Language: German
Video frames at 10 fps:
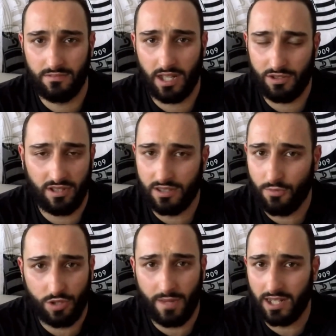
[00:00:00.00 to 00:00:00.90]
Also das
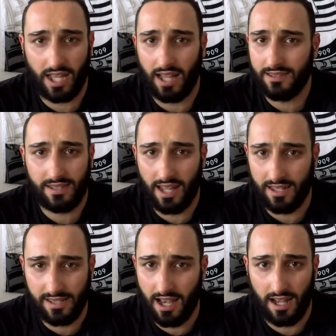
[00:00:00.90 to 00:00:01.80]
muss man ganz
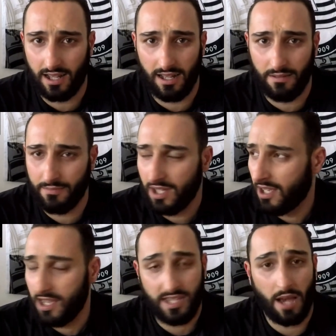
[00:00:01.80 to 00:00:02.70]
klar sagen. Ähm,
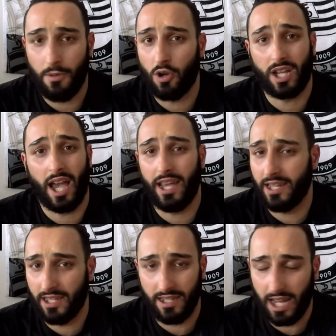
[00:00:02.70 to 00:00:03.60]
ich habe auch
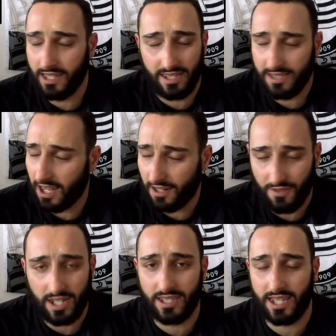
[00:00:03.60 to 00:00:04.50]
keine, ehrlich gesagt,
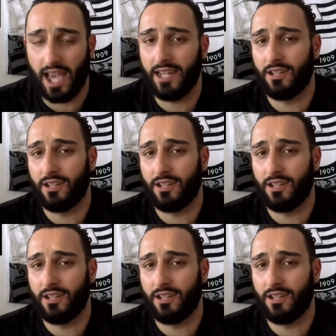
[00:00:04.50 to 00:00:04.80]
wirklich keine